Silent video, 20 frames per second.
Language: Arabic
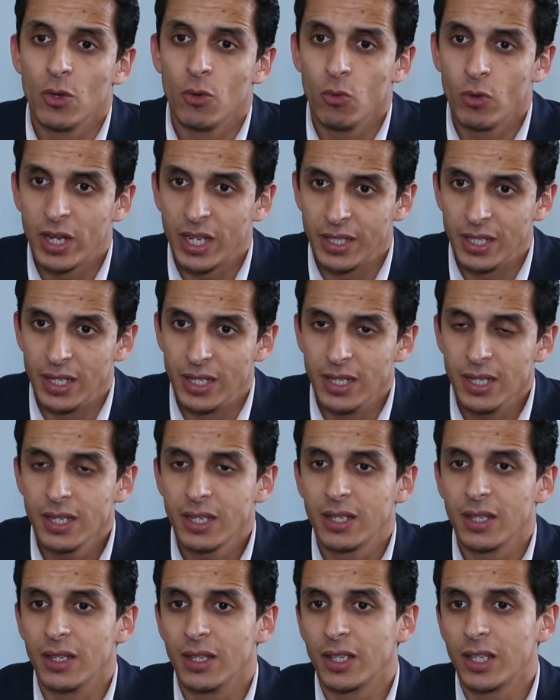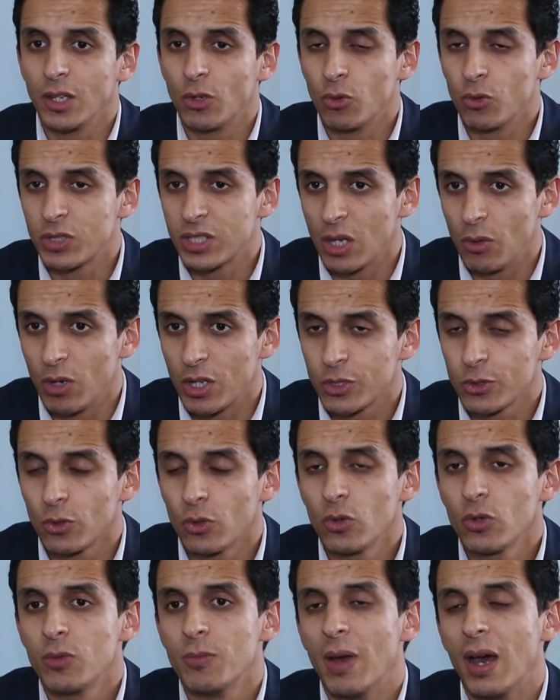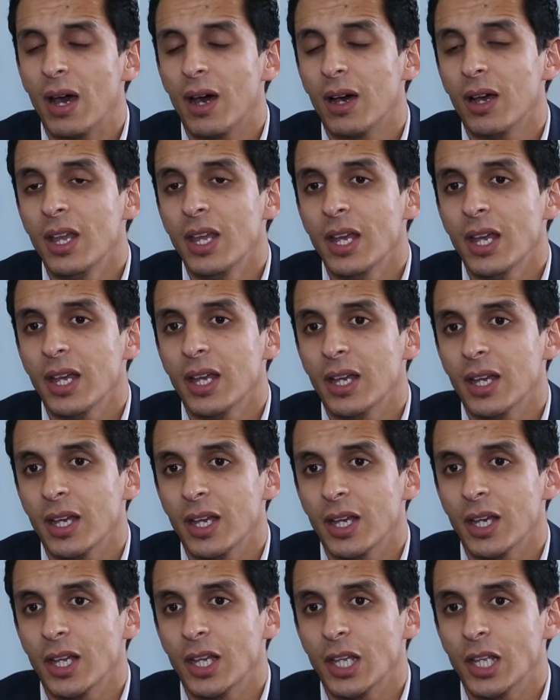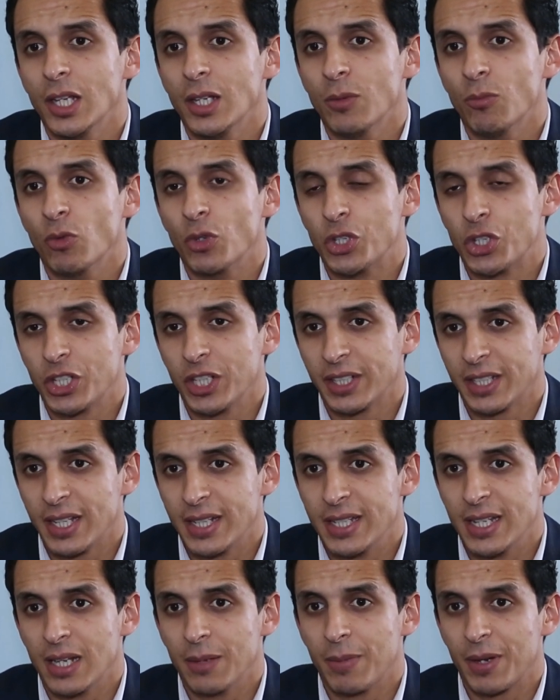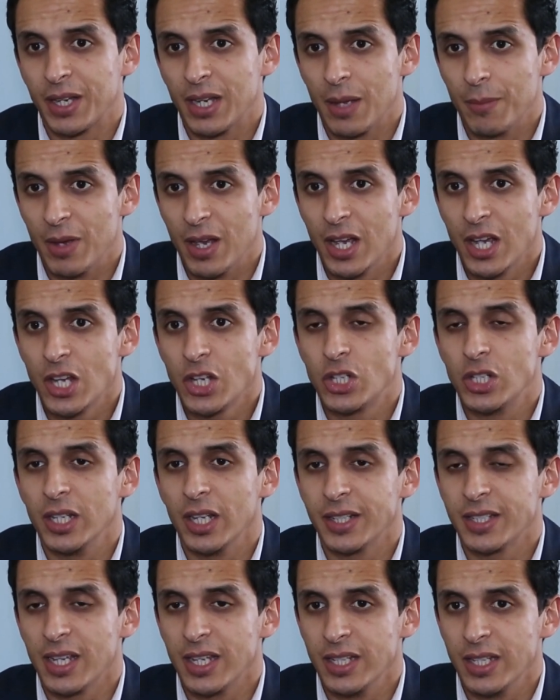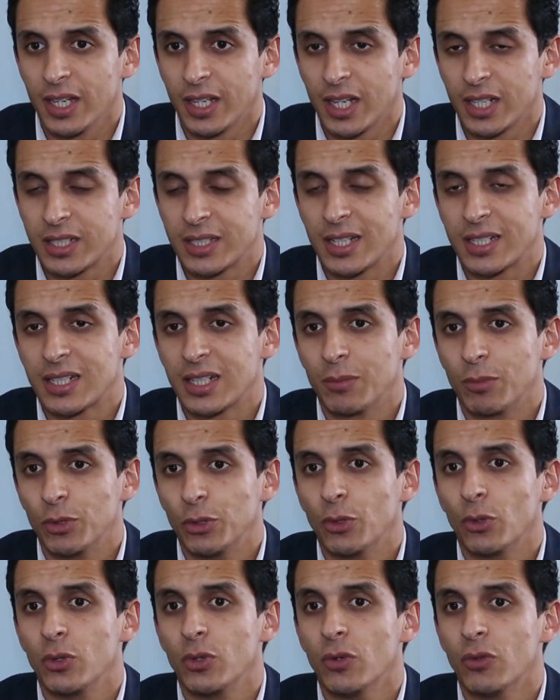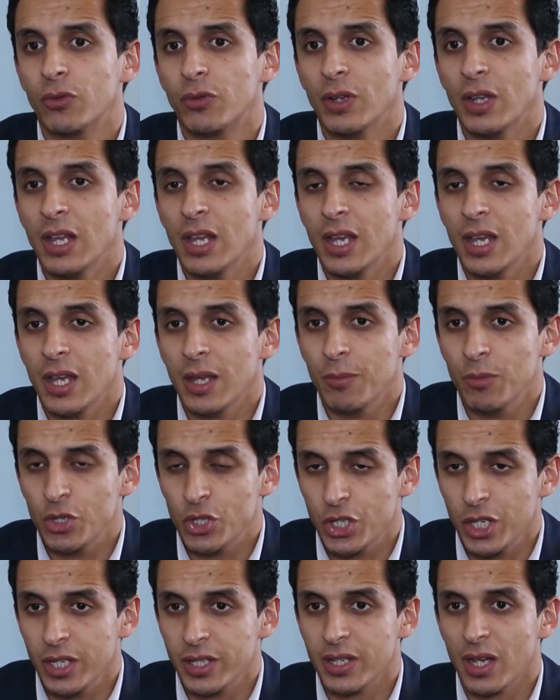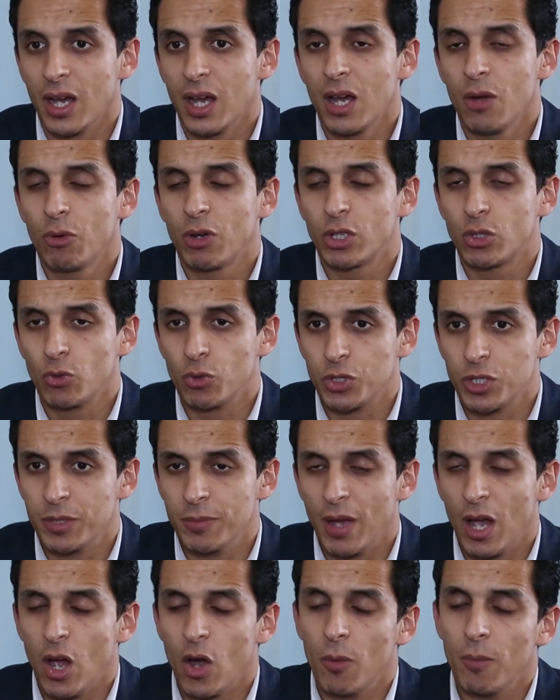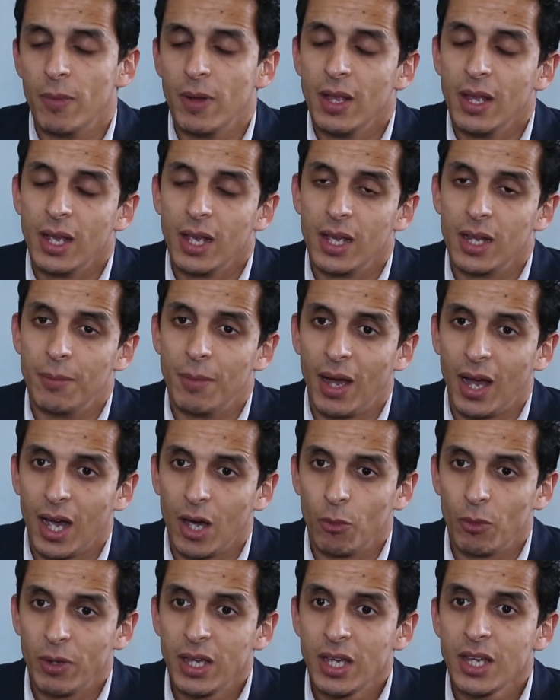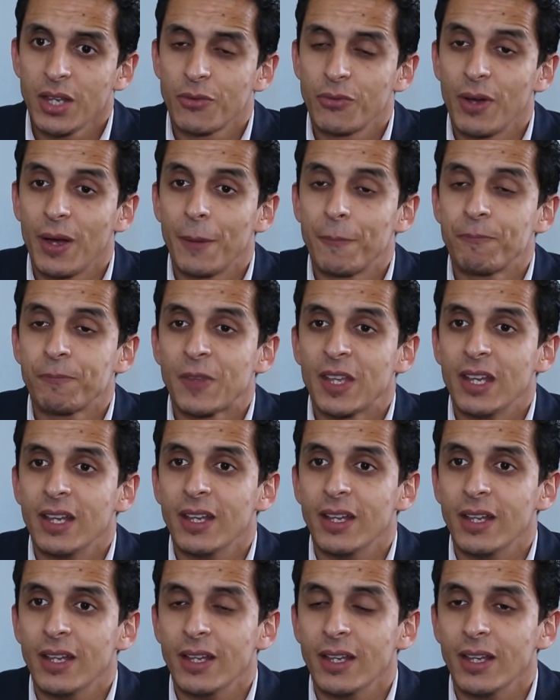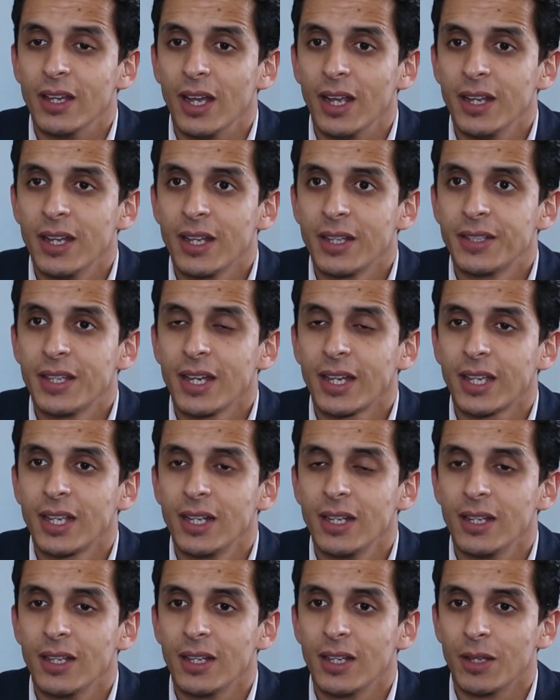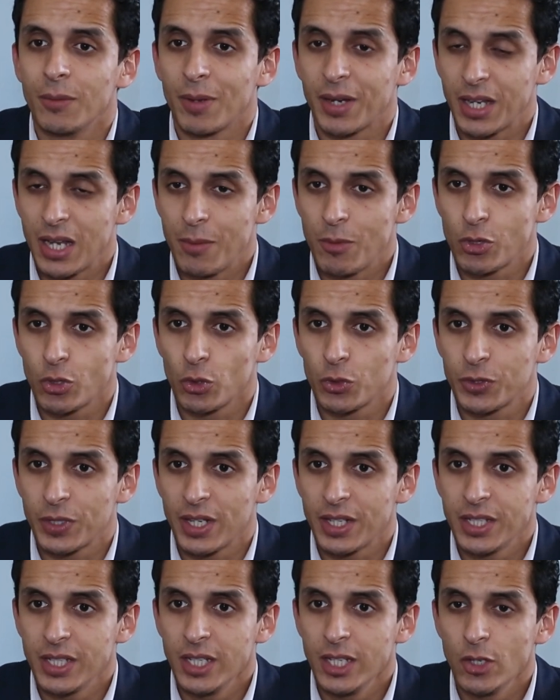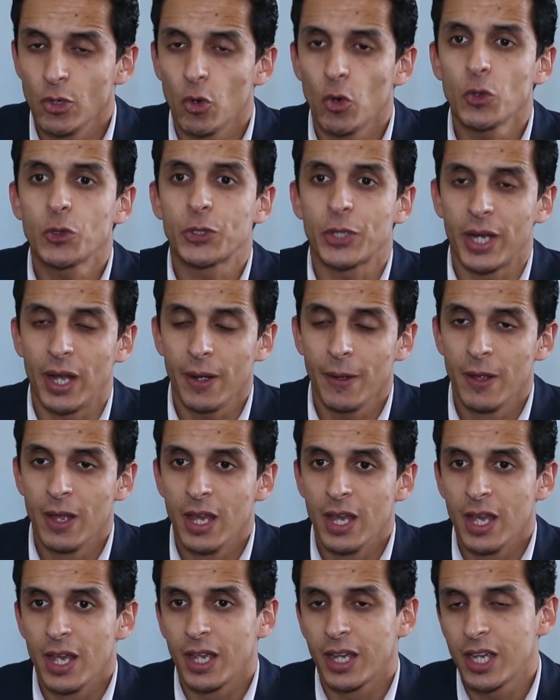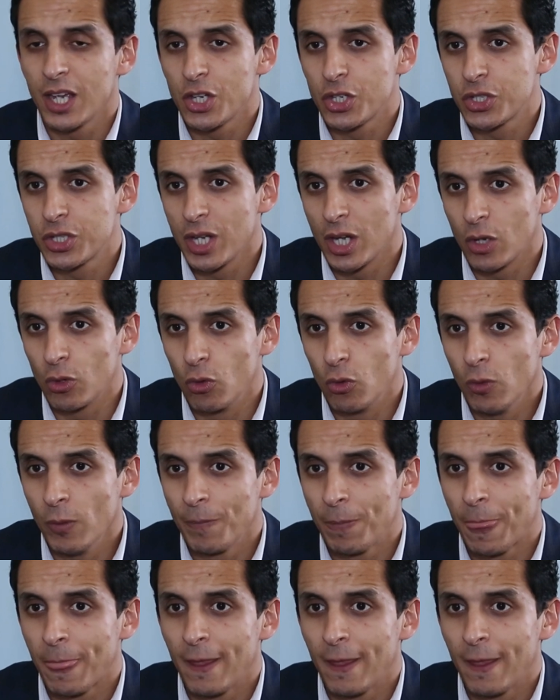وكذلك آه، كيكون تواصل مع آه، المنشطه ديال البرنامج اللي حتى هي كتصل بالضيوف من جهتها وكتوجد معهم المحاور فاحنا داخل برنامج اسرتي اسره كنشتغلوا